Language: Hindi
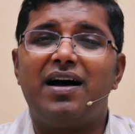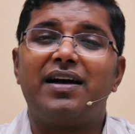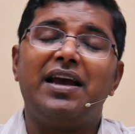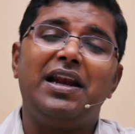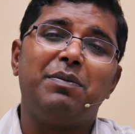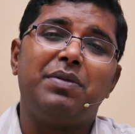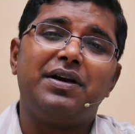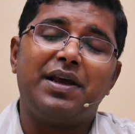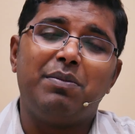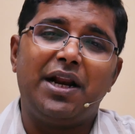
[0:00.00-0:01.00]

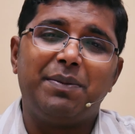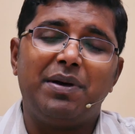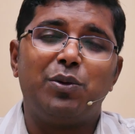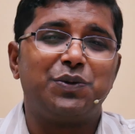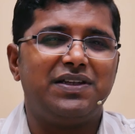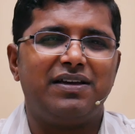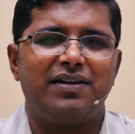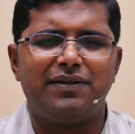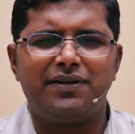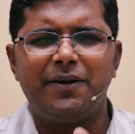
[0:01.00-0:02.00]
अकेलेपन के बारे में हम लोग सीख
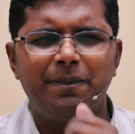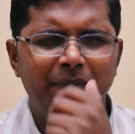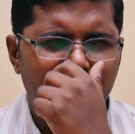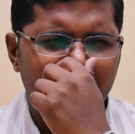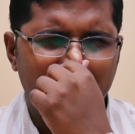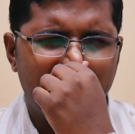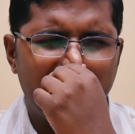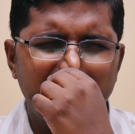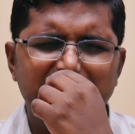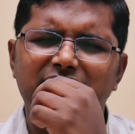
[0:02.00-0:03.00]
रहे थे कि
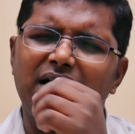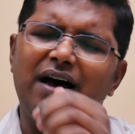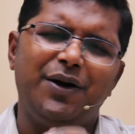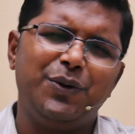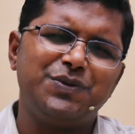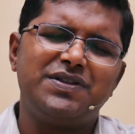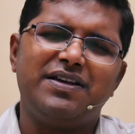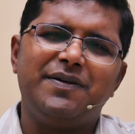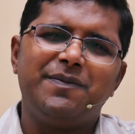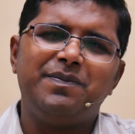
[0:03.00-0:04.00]
किस कारणों से